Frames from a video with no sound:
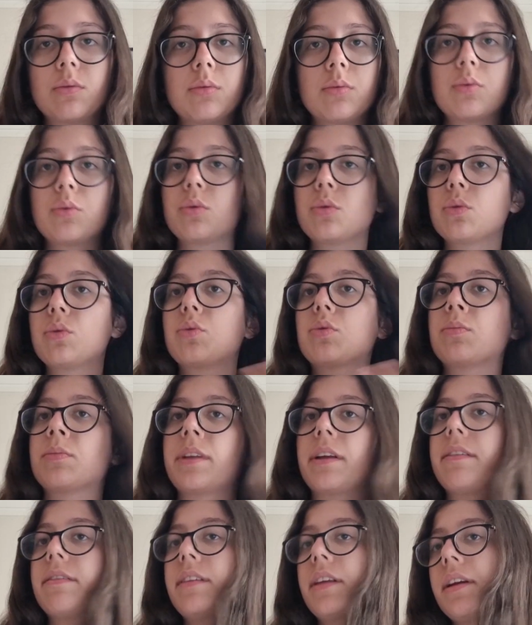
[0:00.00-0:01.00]
duygu
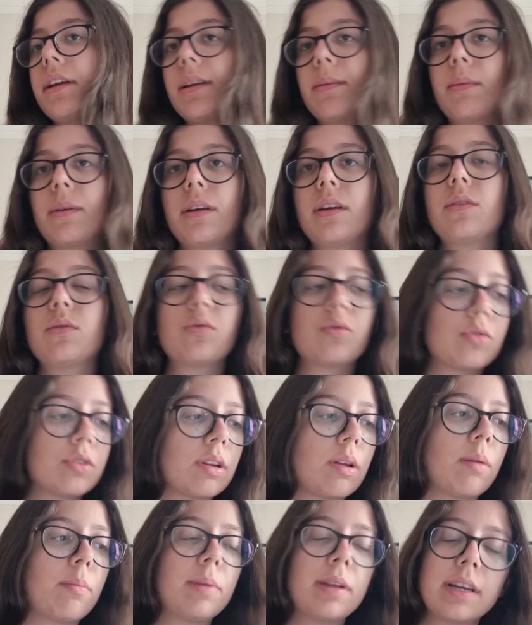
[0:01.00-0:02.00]
durum defteri gibi
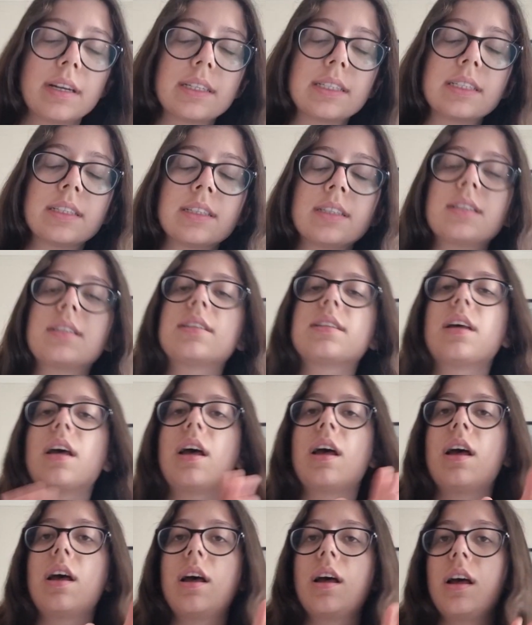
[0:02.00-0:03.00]
düşünebilirsiniz.
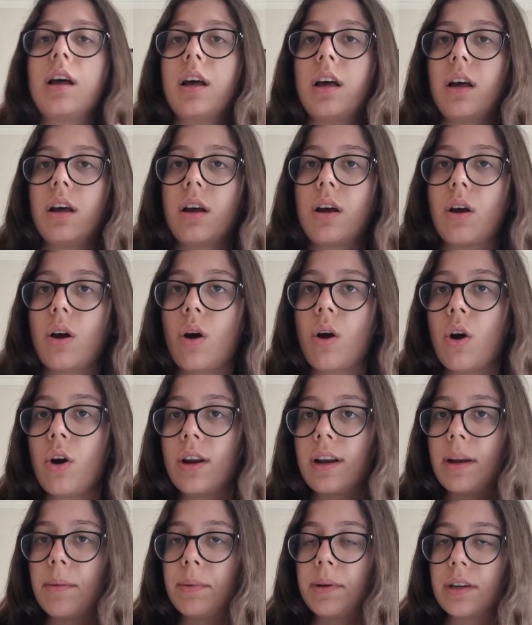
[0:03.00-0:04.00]

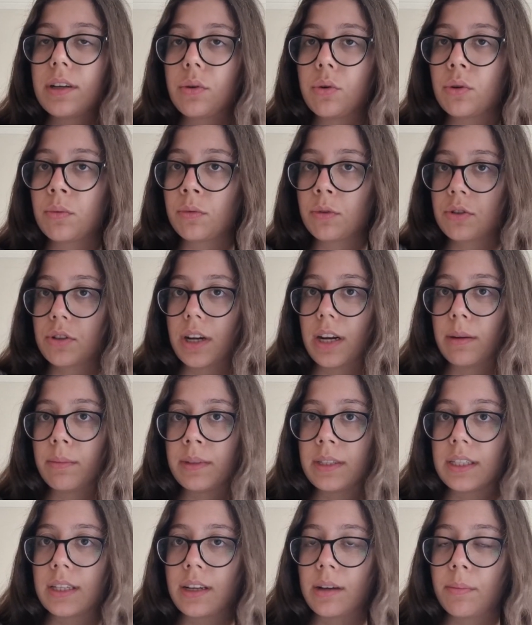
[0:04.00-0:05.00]
Öyle bir durum
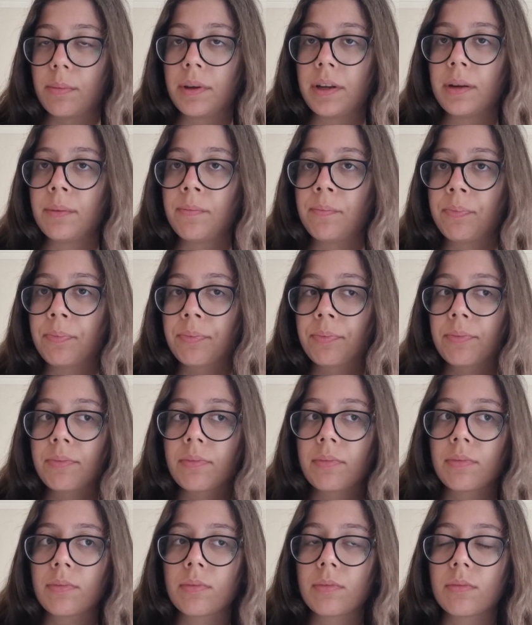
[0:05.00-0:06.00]
güncellemesi de yapayım.
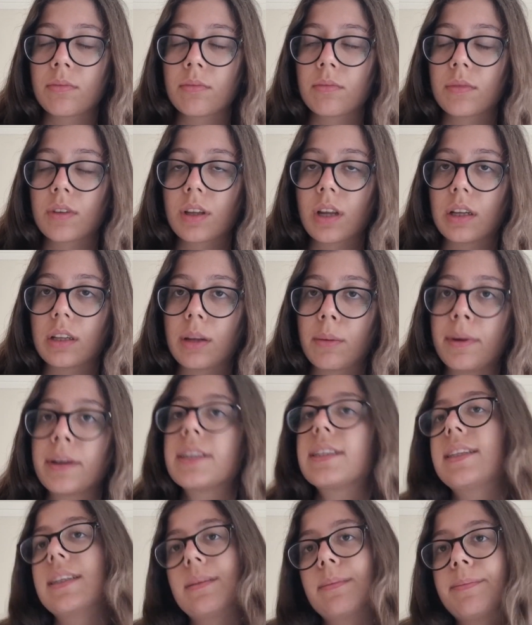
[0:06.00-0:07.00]

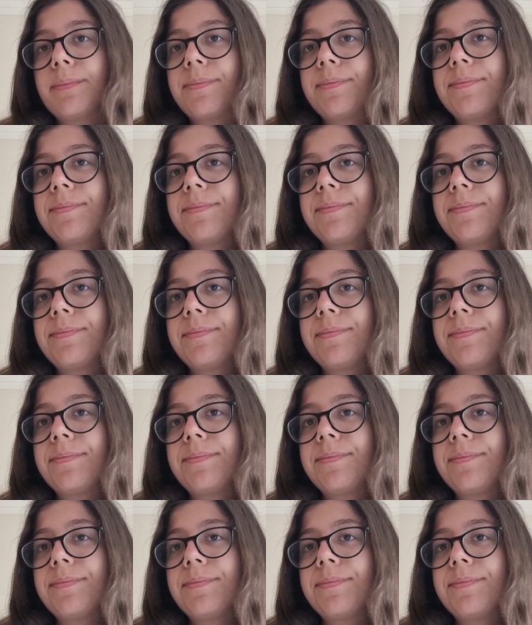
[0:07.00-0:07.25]
Demek isterim.